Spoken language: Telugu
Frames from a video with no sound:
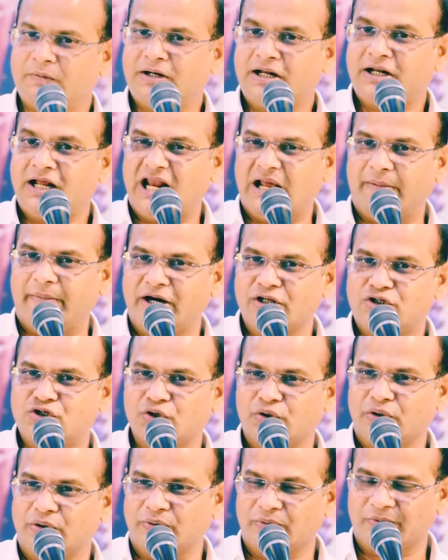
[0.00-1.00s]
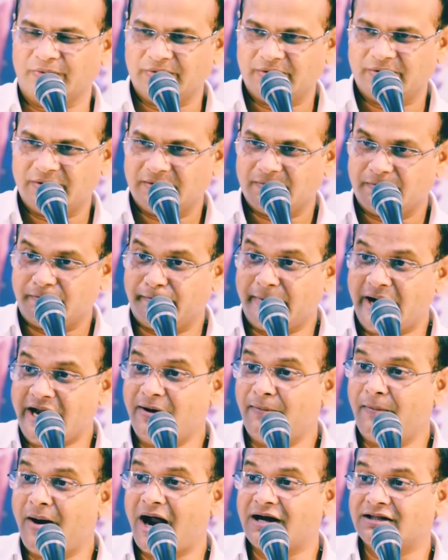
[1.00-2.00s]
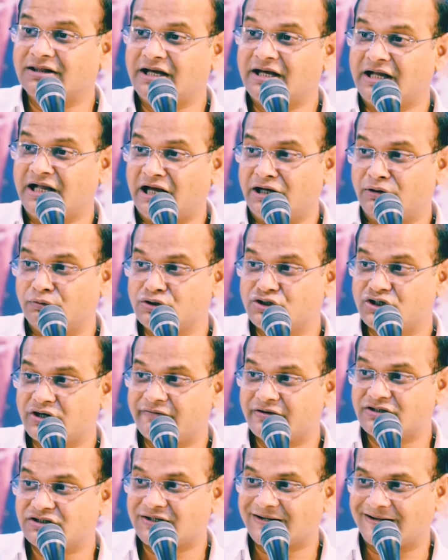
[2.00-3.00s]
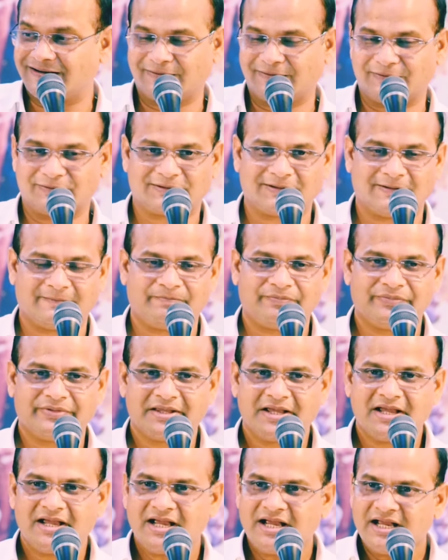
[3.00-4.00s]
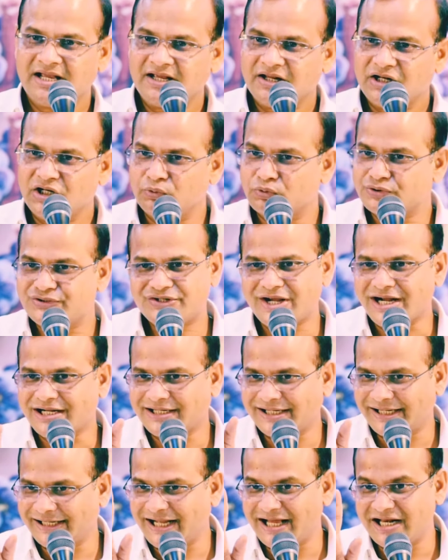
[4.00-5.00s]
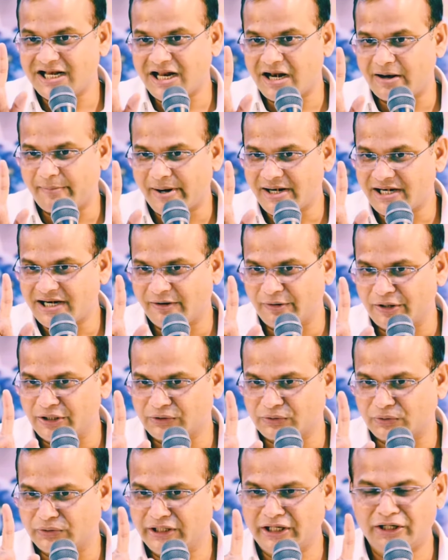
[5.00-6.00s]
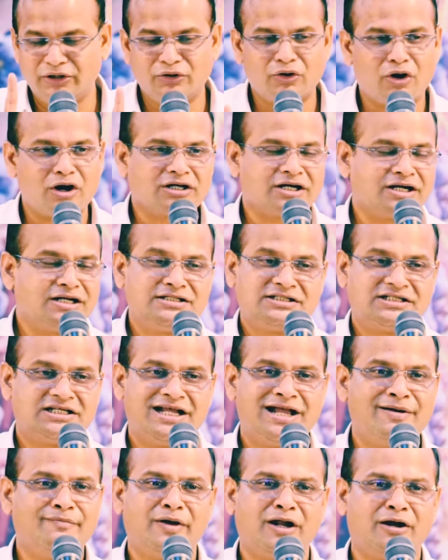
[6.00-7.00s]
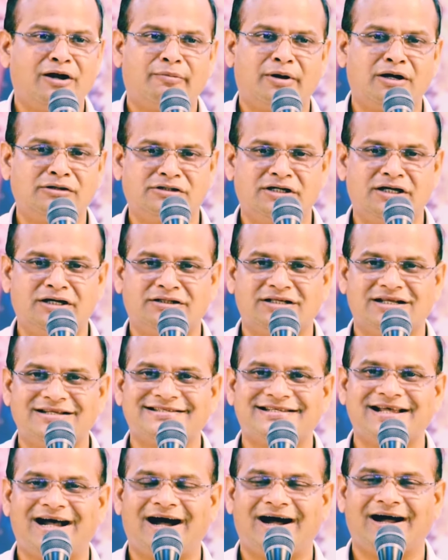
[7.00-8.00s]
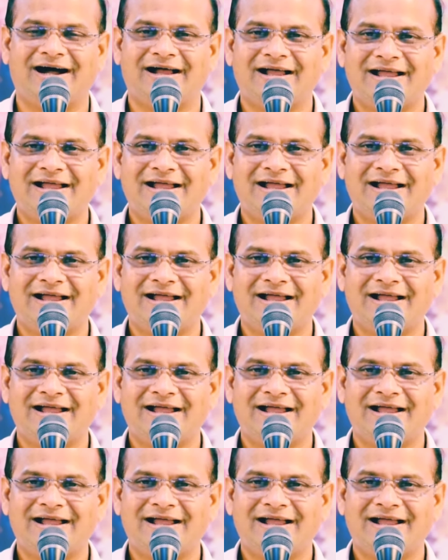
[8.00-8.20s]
నువ్వు నిలబడి చూడు మహిమార్థంగా నువ్వు జీవించగలుగుతావు నువ్వు చక్కగా నిలబడ్డావనుకో నీ నోట నుంచి ఏం వినబడతాయో తెలుసా